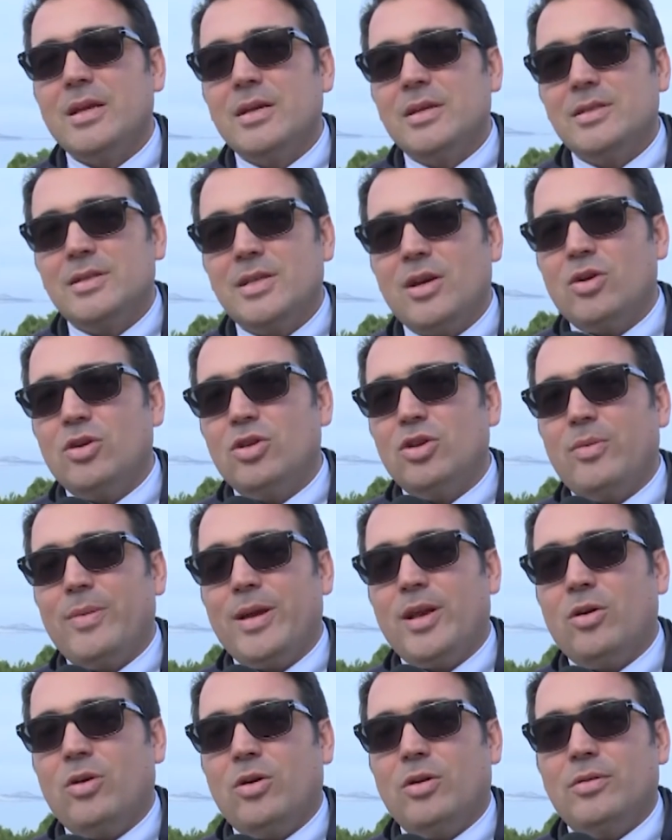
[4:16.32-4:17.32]
Secondo
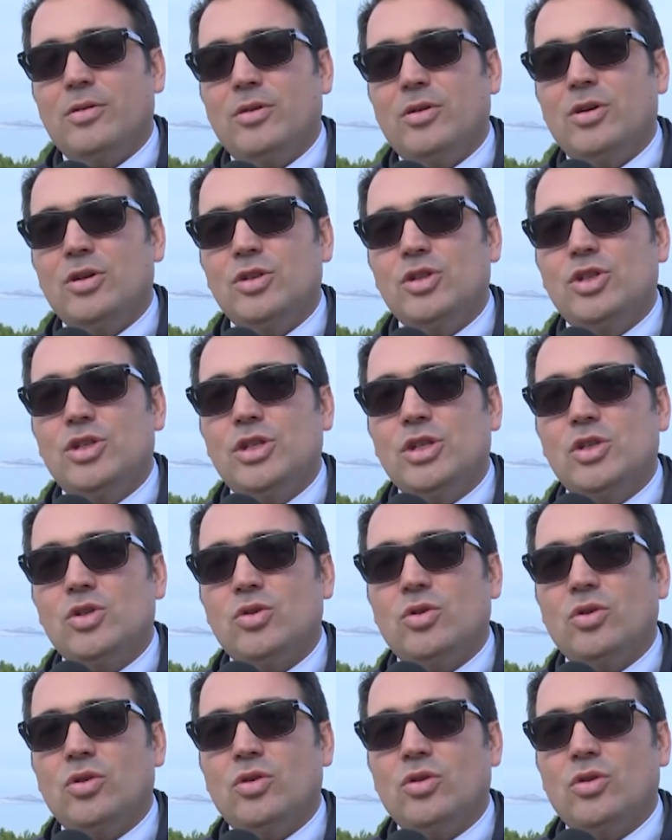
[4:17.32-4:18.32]
me no, oggi
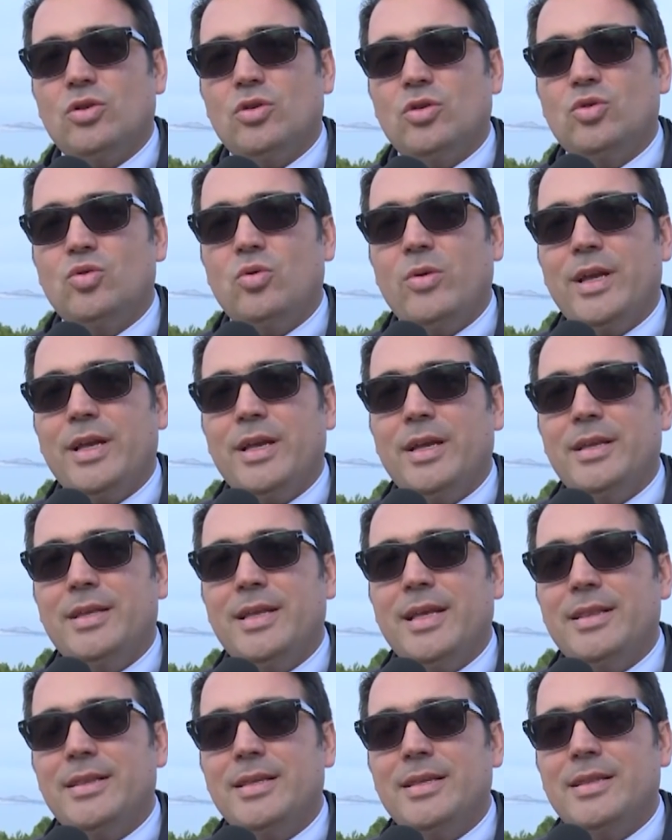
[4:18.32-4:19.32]
sono due
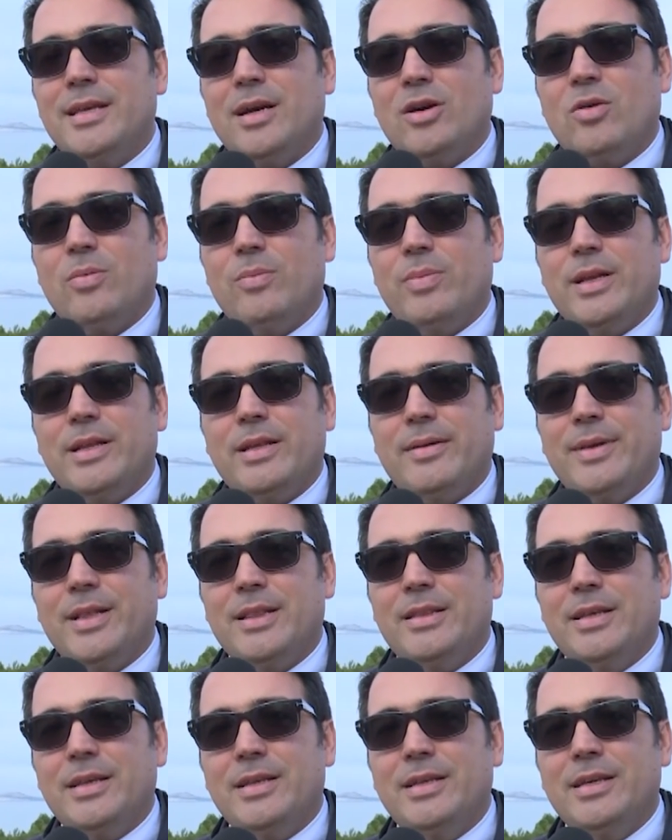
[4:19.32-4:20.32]
identità
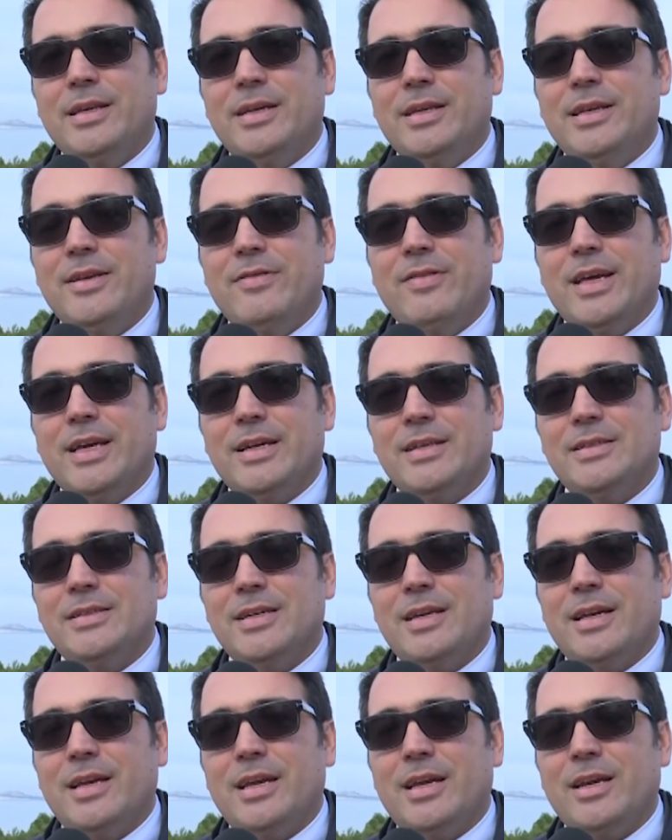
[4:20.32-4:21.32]
completamente di,
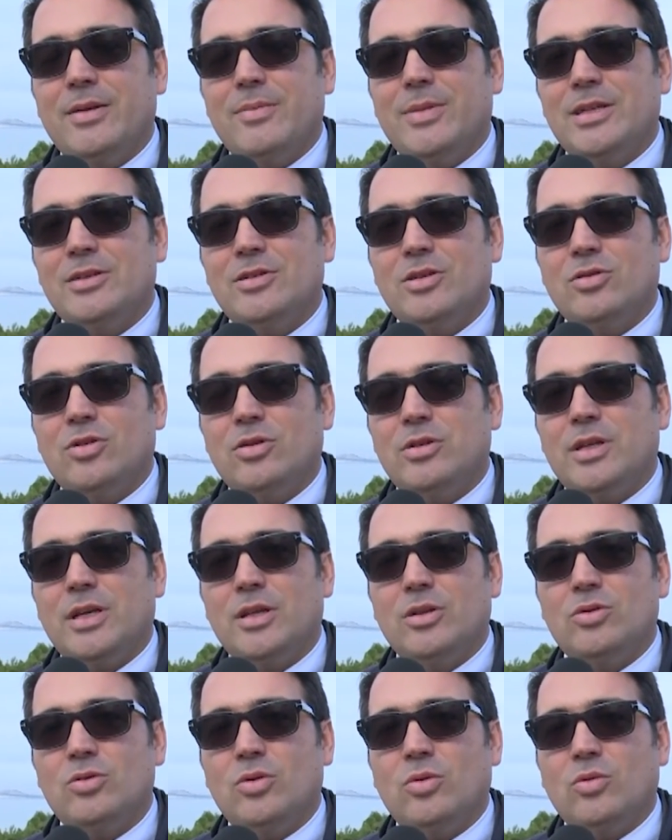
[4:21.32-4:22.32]
diverse, è rimasto
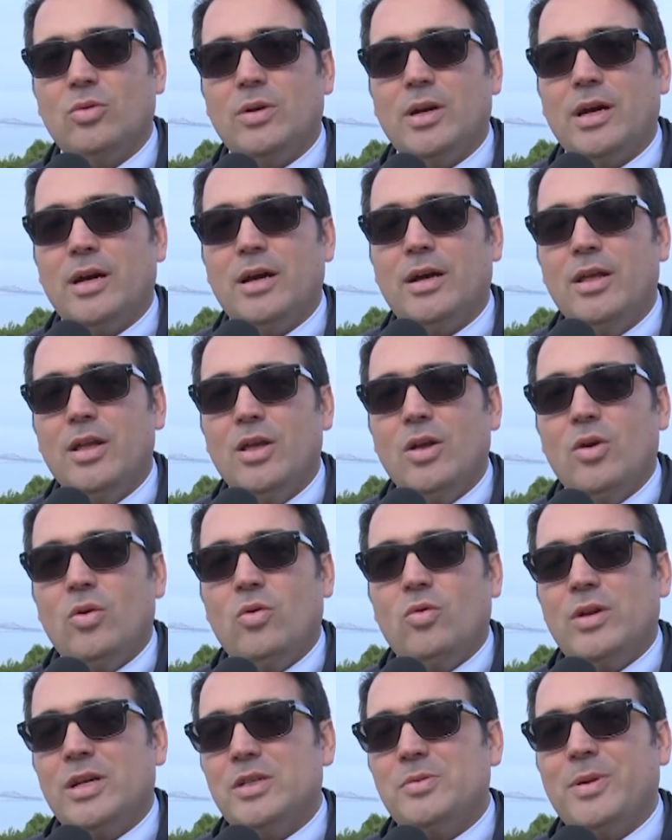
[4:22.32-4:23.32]
soltanto una,
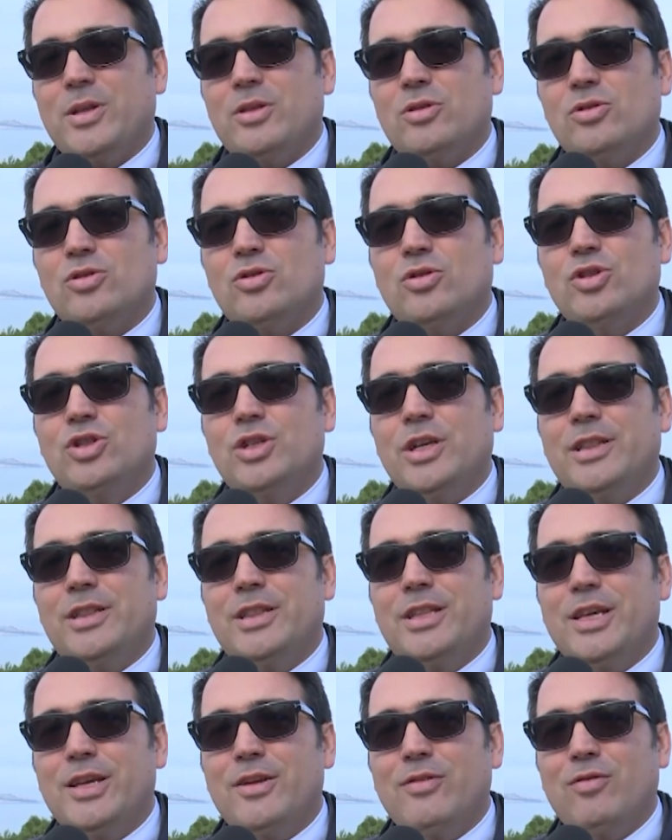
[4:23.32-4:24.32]
un aspetto
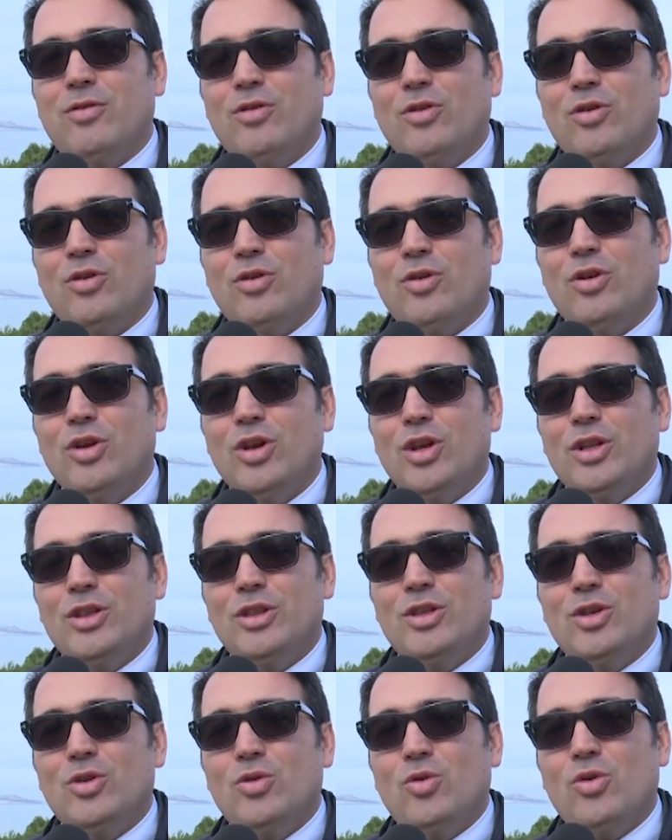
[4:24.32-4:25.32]
soggettivo
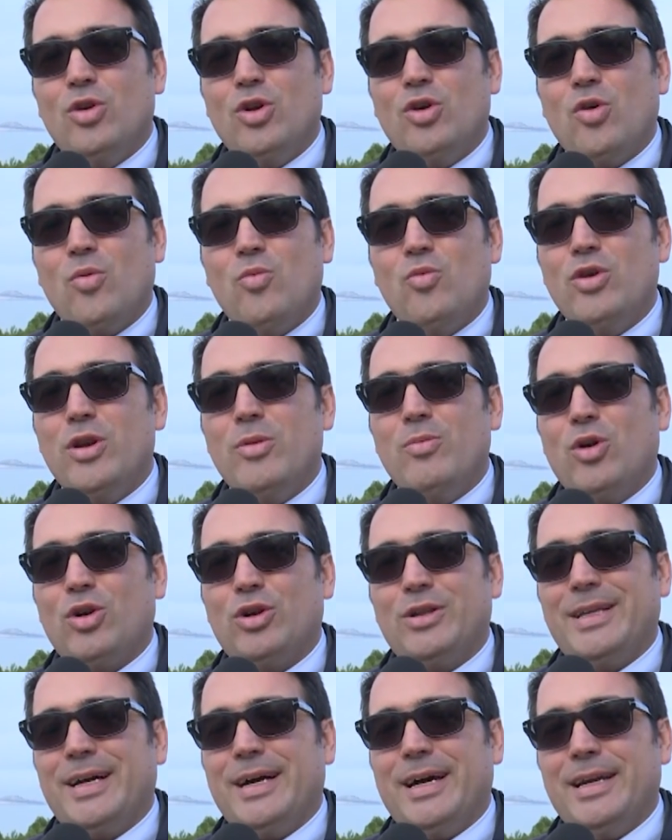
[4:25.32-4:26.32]
di noi comuni
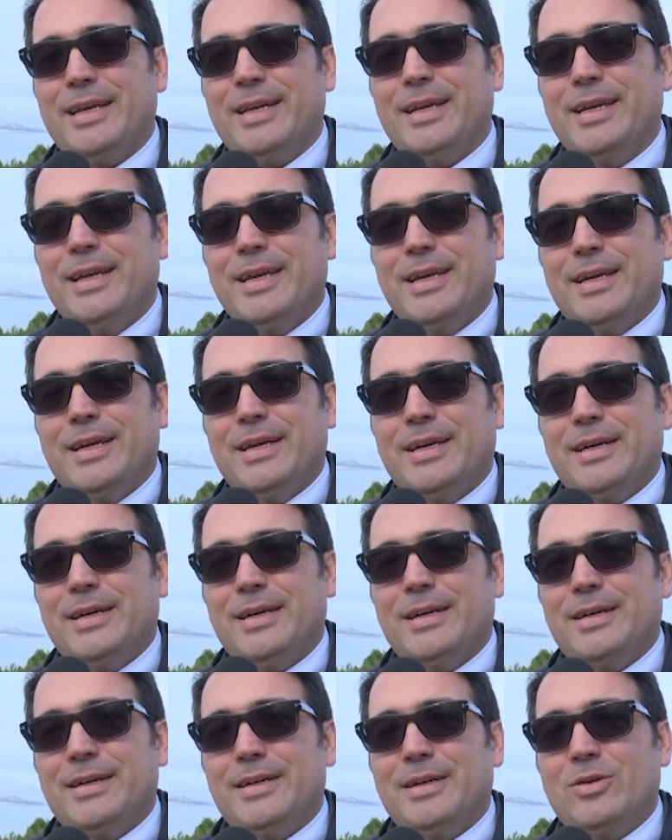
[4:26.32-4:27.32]
mortali,
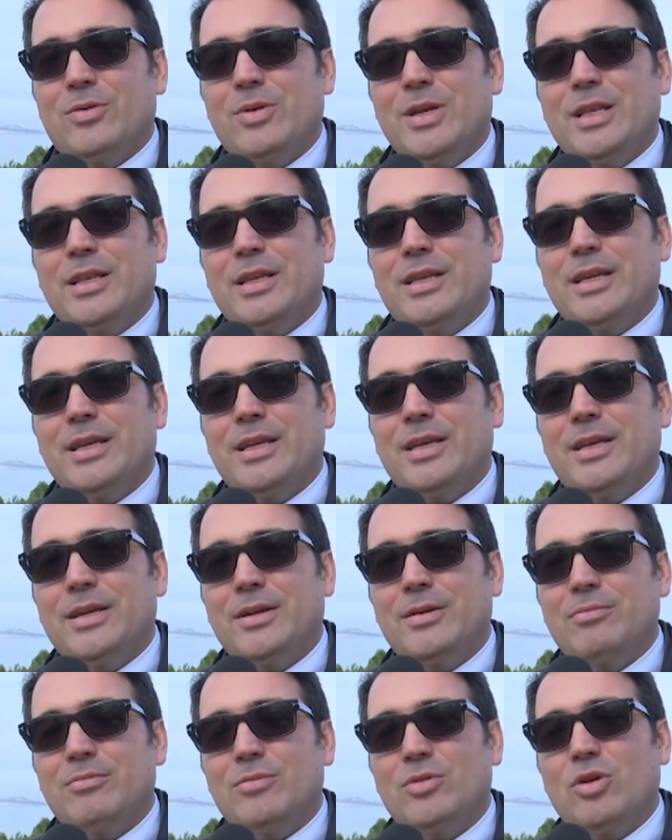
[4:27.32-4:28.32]
eh,
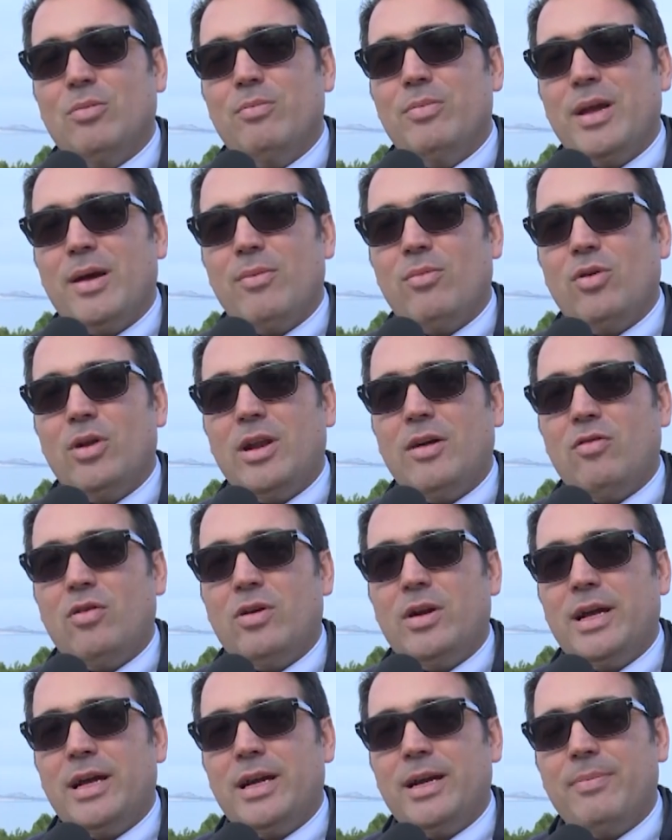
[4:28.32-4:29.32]
quindi dobbiamo
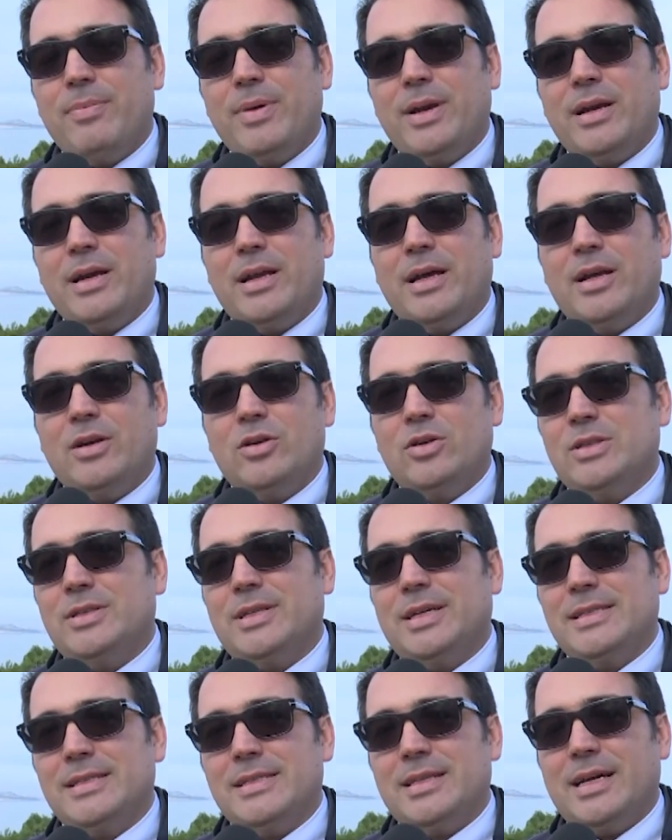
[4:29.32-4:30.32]
lavorare per la
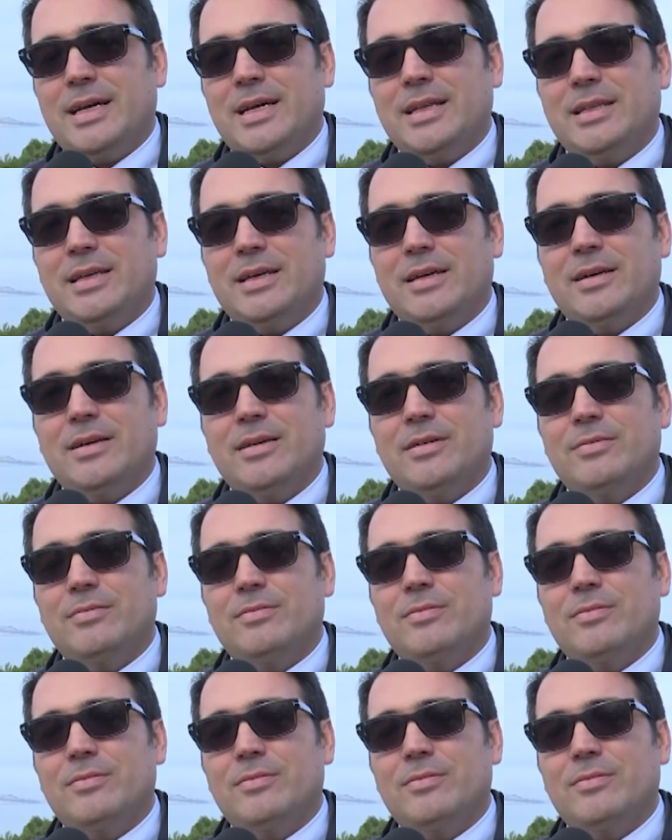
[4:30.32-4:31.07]
nostra strada,